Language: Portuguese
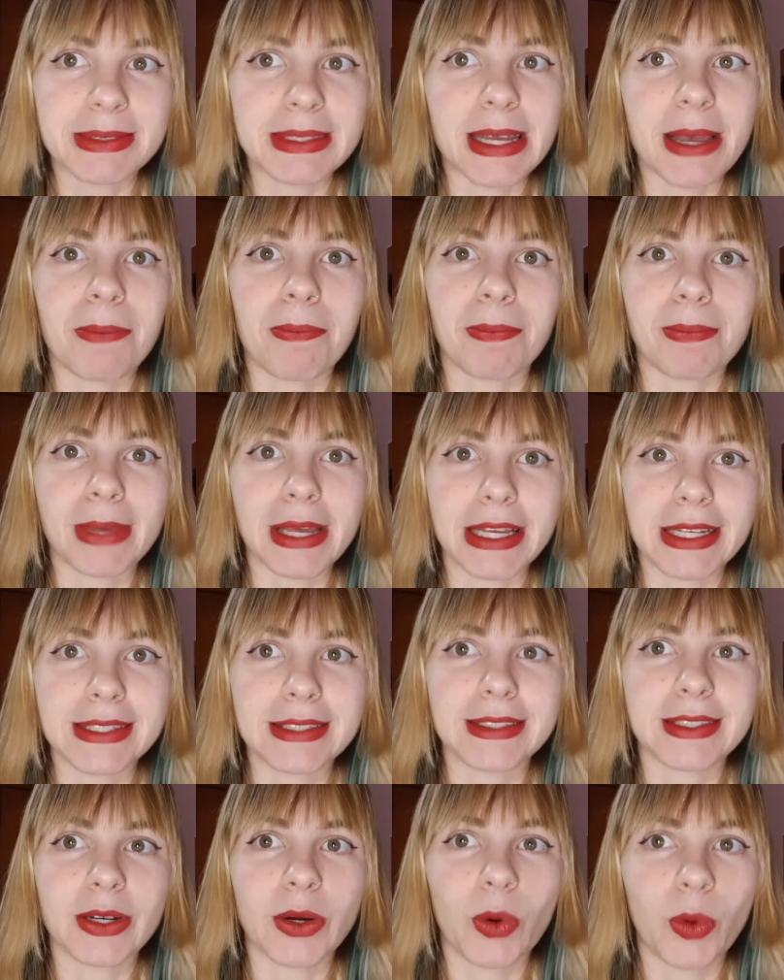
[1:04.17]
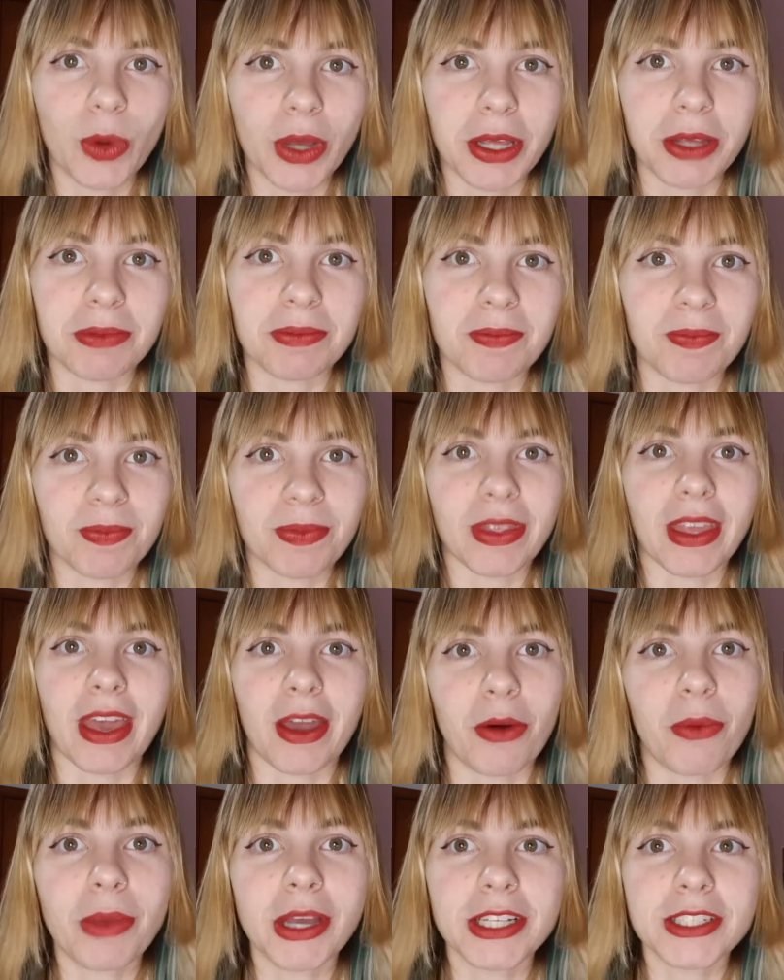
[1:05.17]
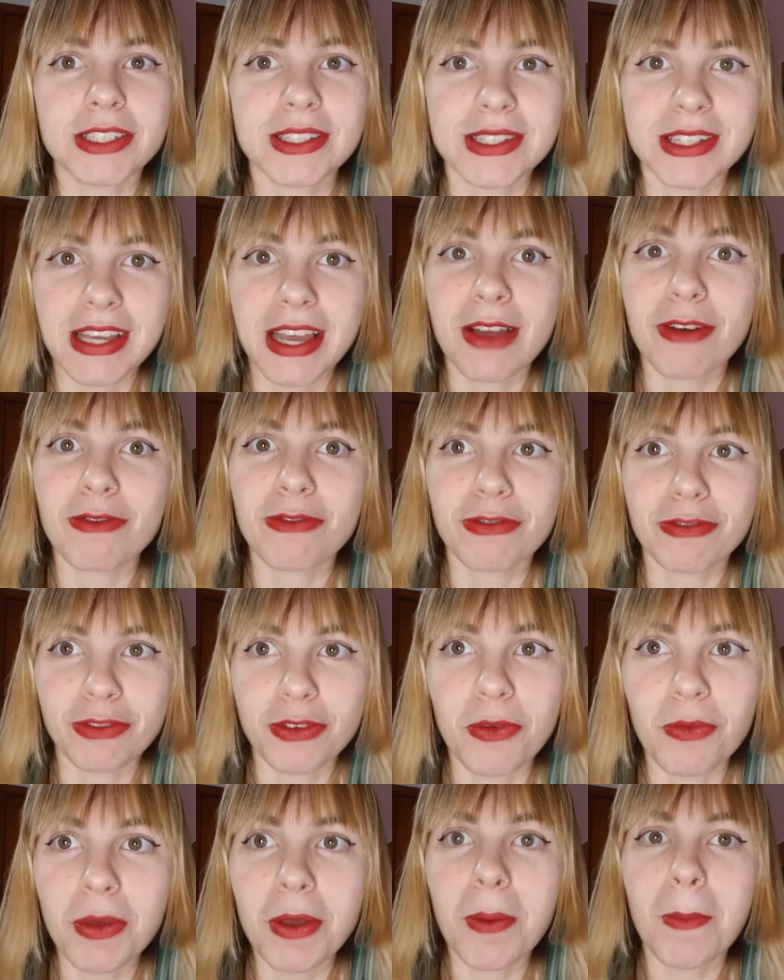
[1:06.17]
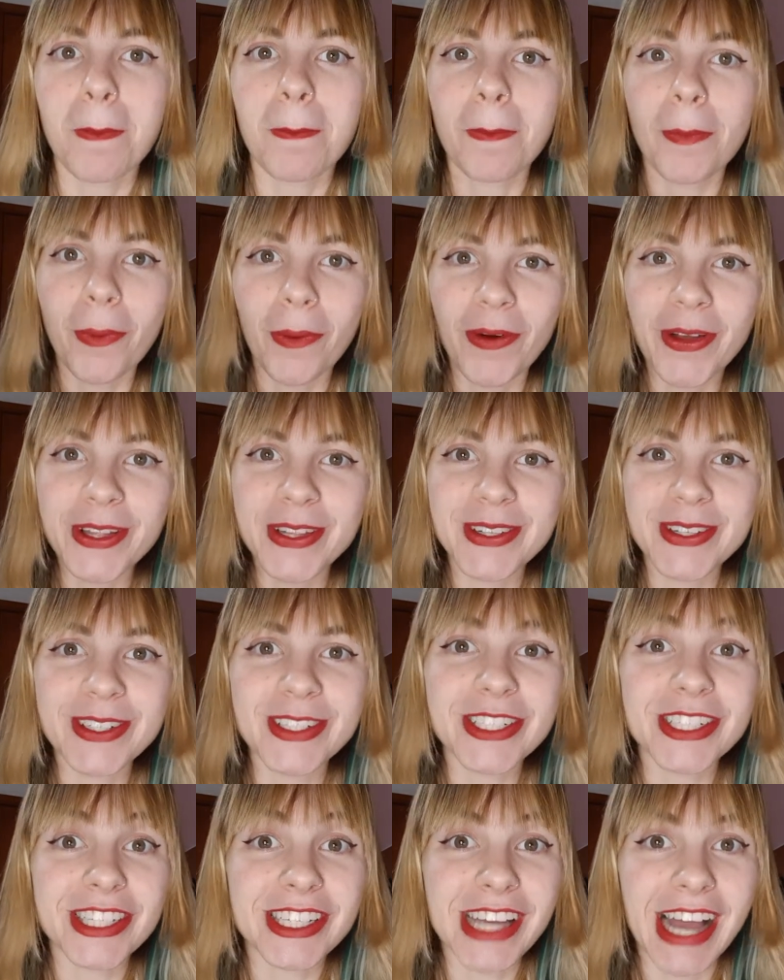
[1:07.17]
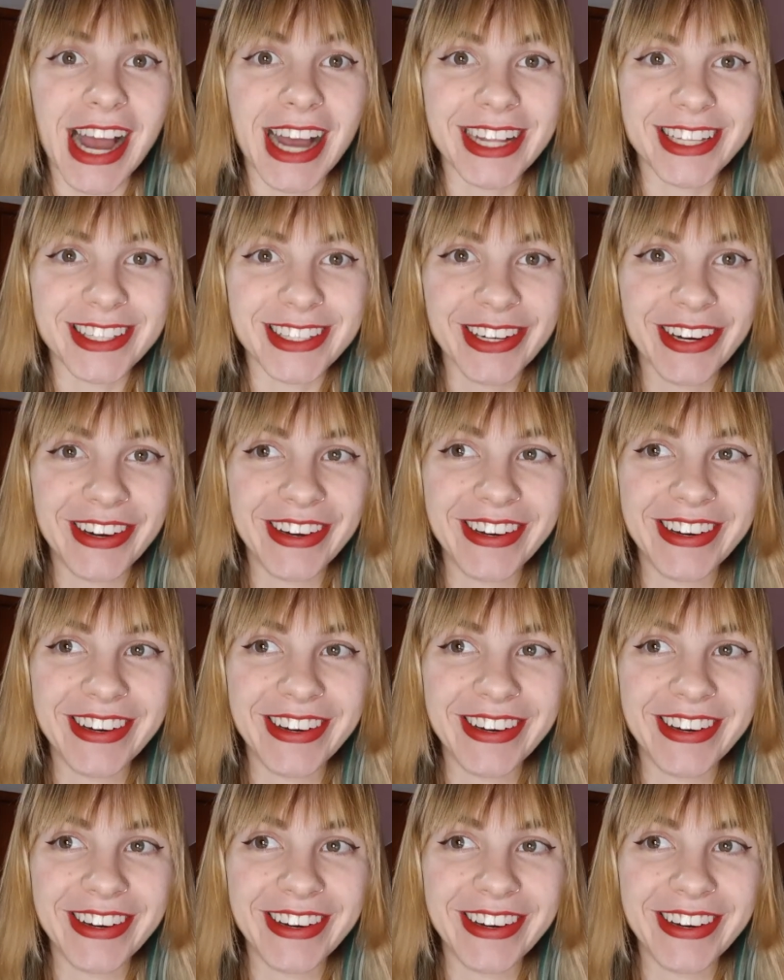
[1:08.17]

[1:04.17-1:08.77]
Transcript: é bem ruim. Realmente, assim, é um filme muito chato.